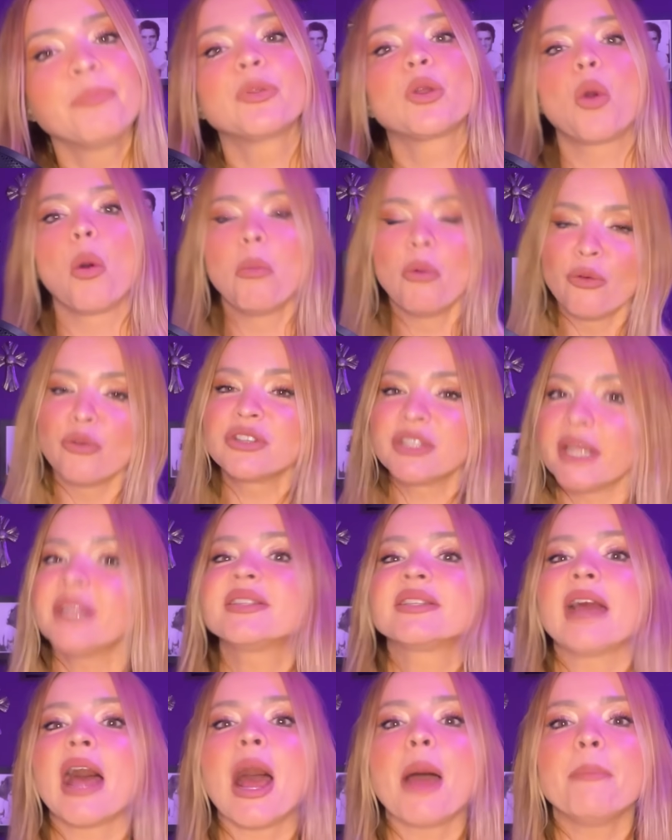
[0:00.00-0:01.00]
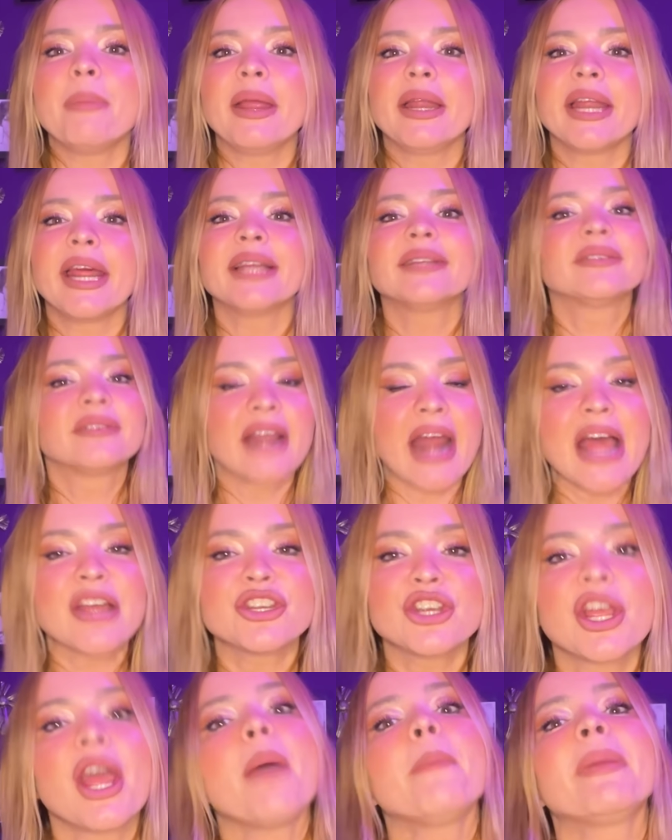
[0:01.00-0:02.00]
como vocês sabem, né,
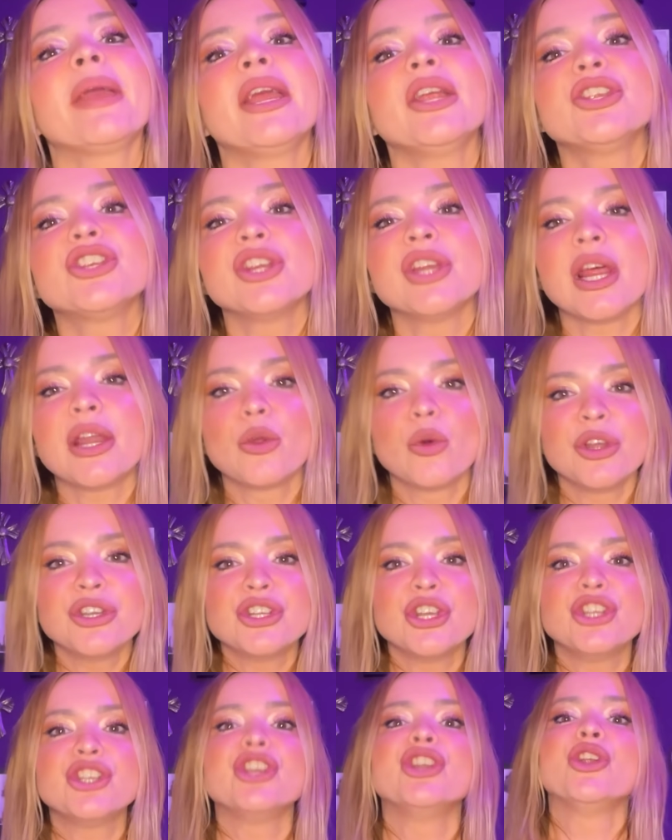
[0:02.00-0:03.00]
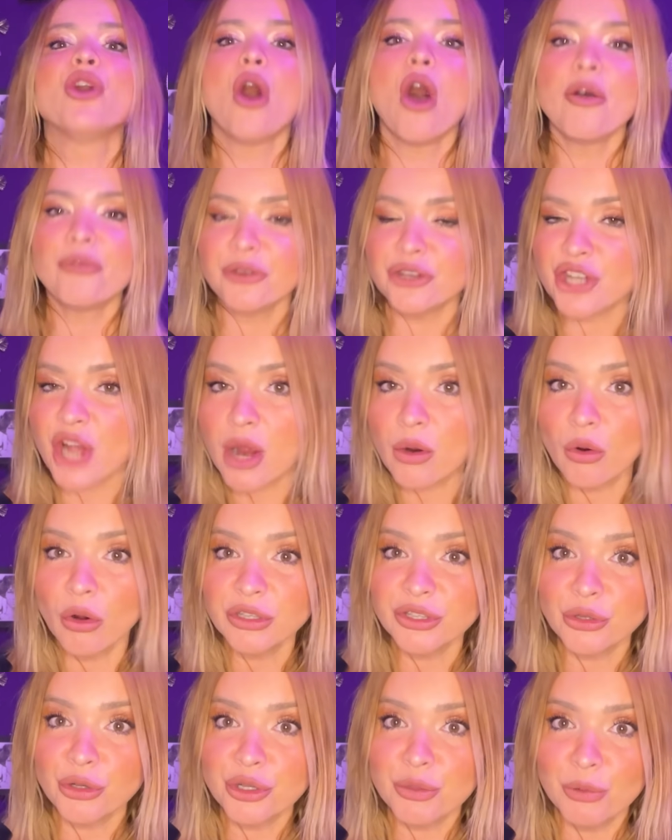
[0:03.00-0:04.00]
tragicamente na noite de 9 de
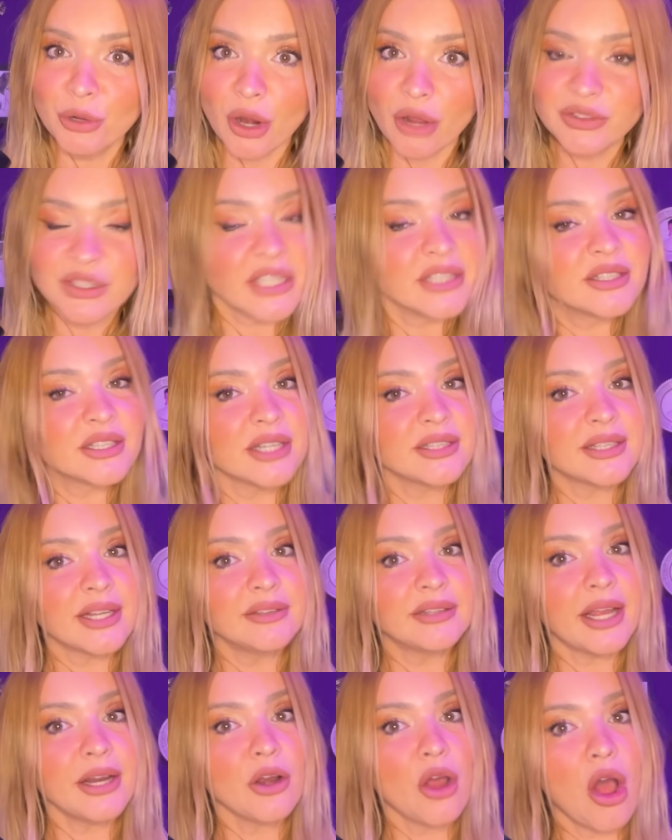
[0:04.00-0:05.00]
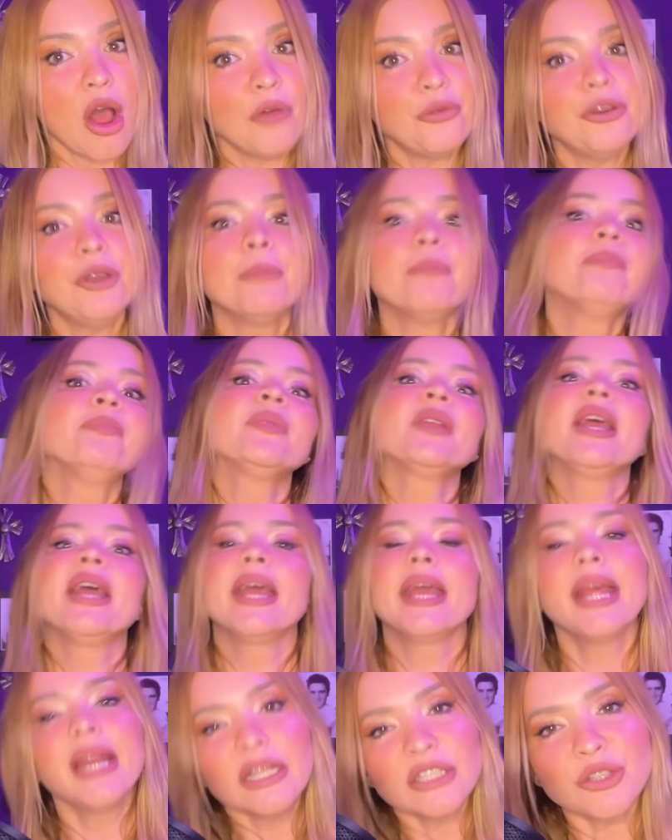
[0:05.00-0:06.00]
agosto de 1969,
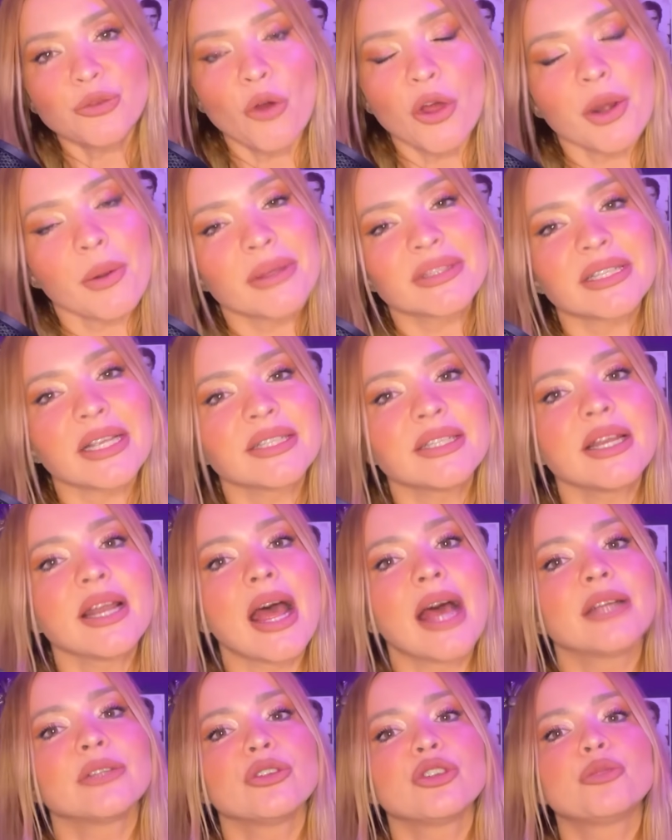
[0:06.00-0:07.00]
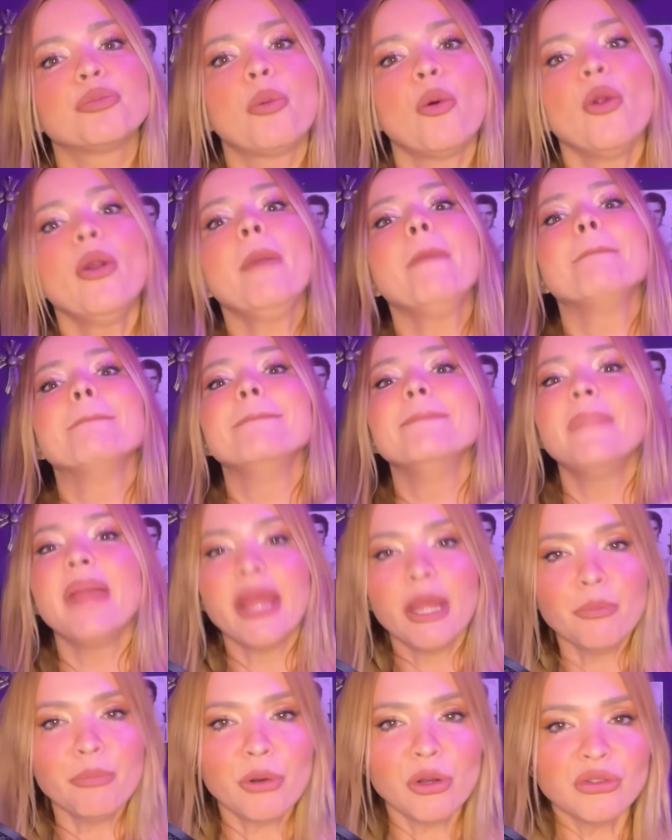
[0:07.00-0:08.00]
eles foram assassinados por
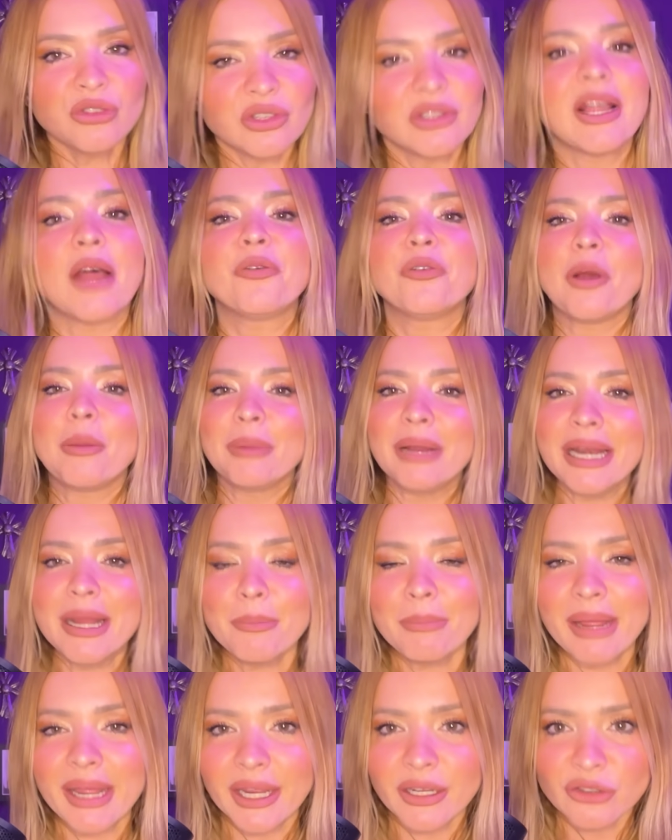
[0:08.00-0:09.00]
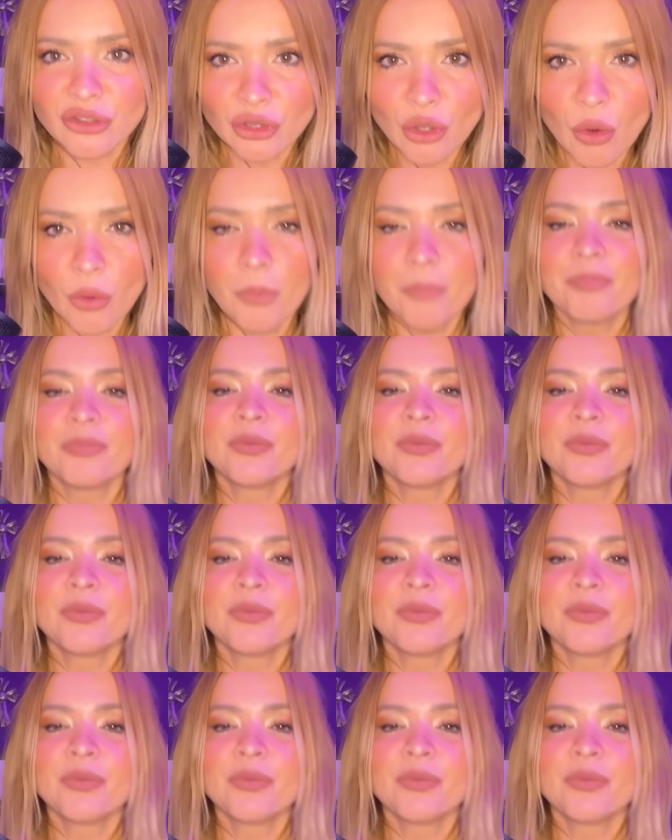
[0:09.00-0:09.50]
membros da família Manson,